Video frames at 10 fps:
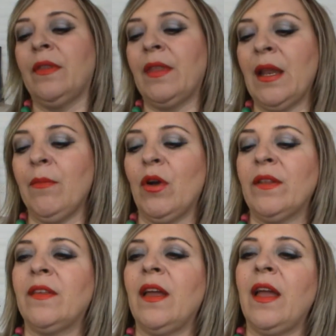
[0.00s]
tenemos
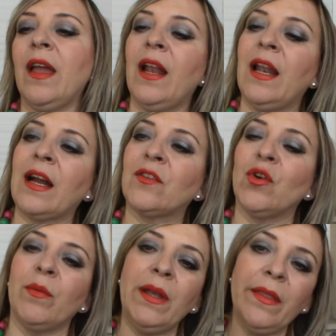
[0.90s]
este eh,
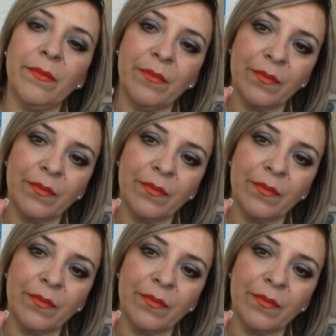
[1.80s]
Lactobit.